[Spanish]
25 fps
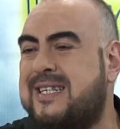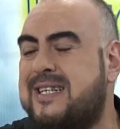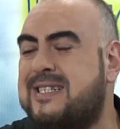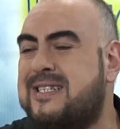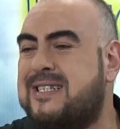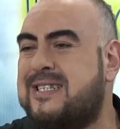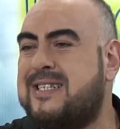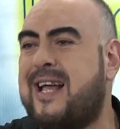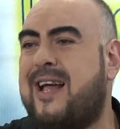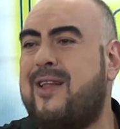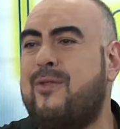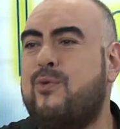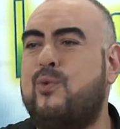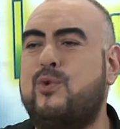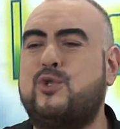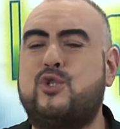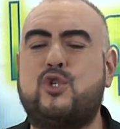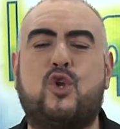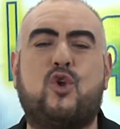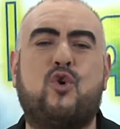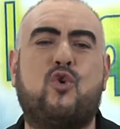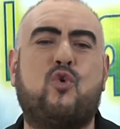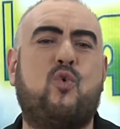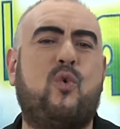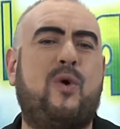el sándwich,
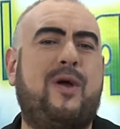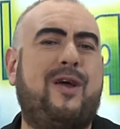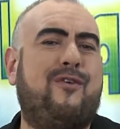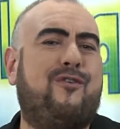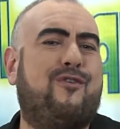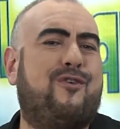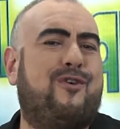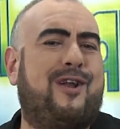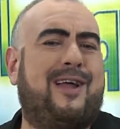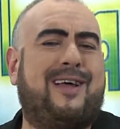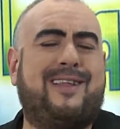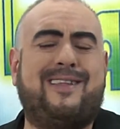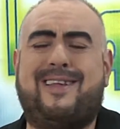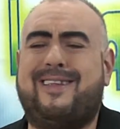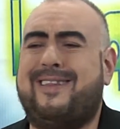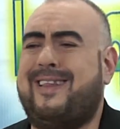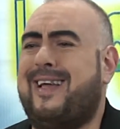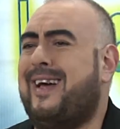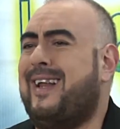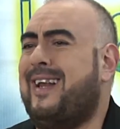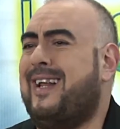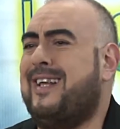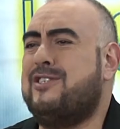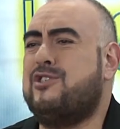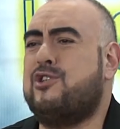los huevos, la
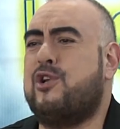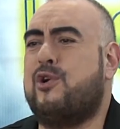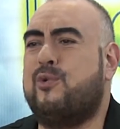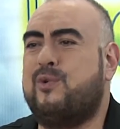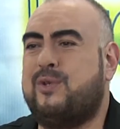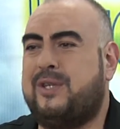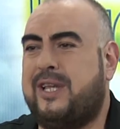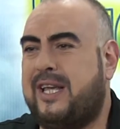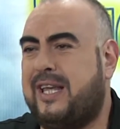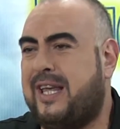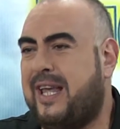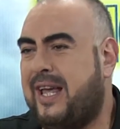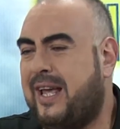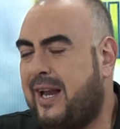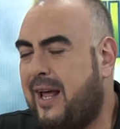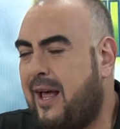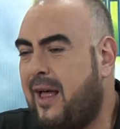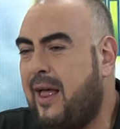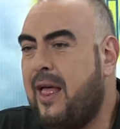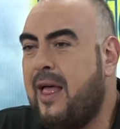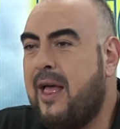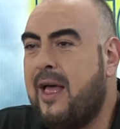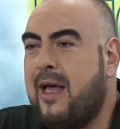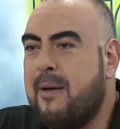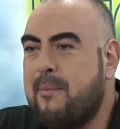dieta Gres, lo que usted quiera,
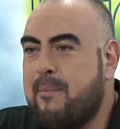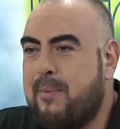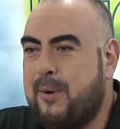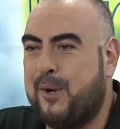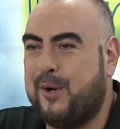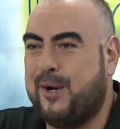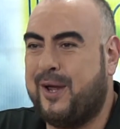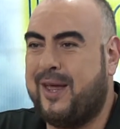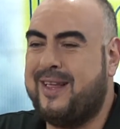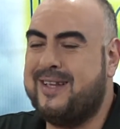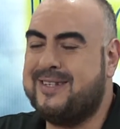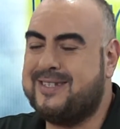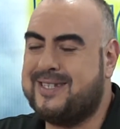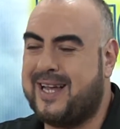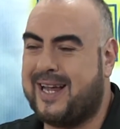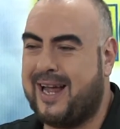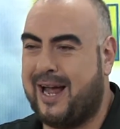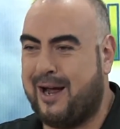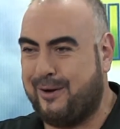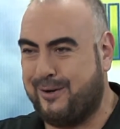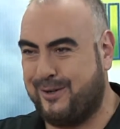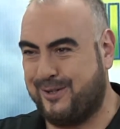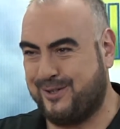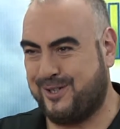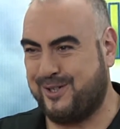pero quédese
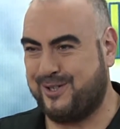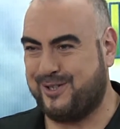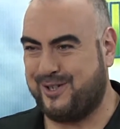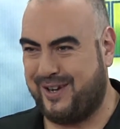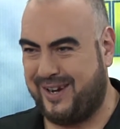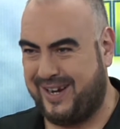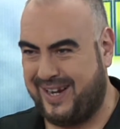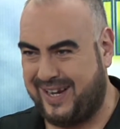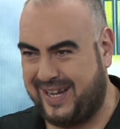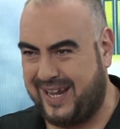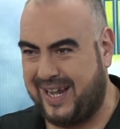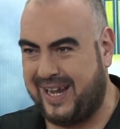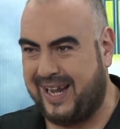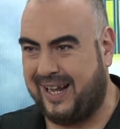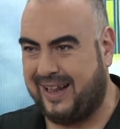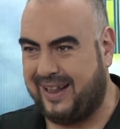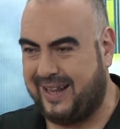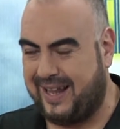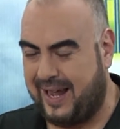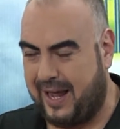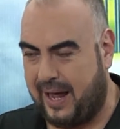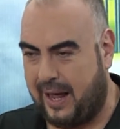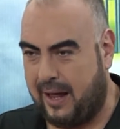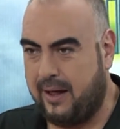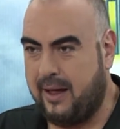acá con nosotros en Iquique al
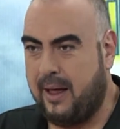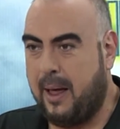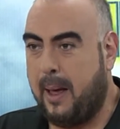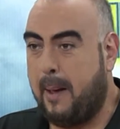Día.